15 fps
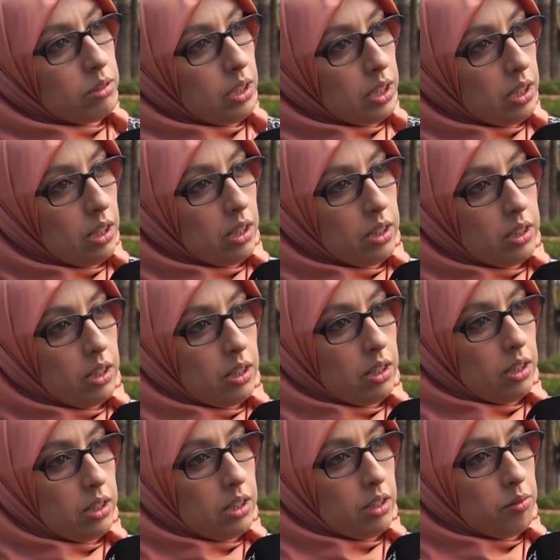هذه
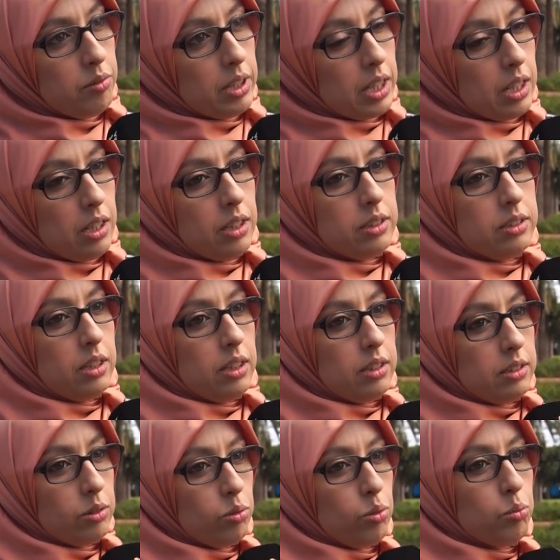آه، الفكرة هذه
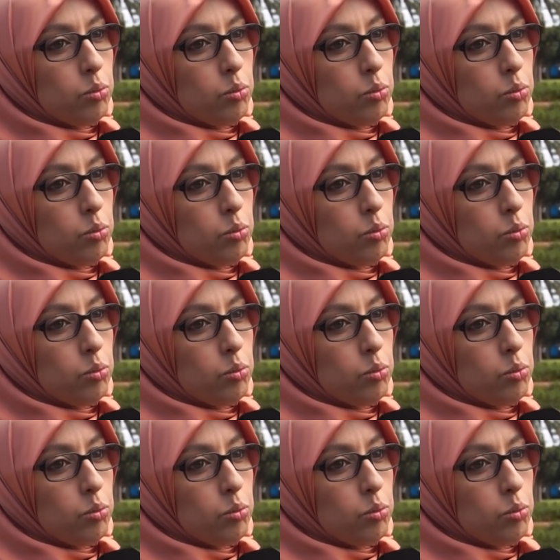لأنه أنه